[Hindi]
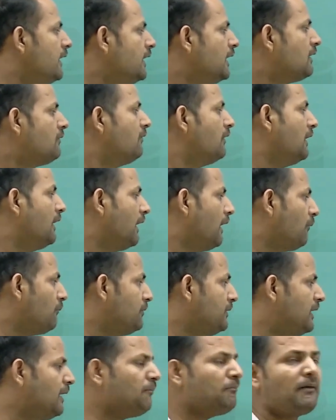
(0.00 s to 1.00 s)
इक्वल है अब
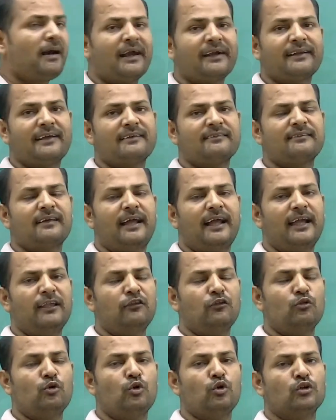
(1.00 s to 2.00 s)
ये पार्ट ऐसा है जो
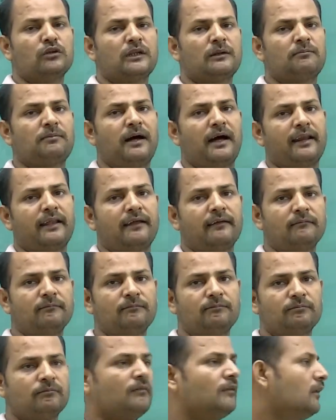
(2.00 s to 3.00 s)
दोनों तरफ आ रहा है
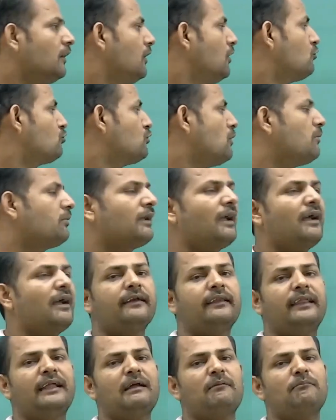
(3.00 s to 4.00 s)
इसको हम क्या कर देंगे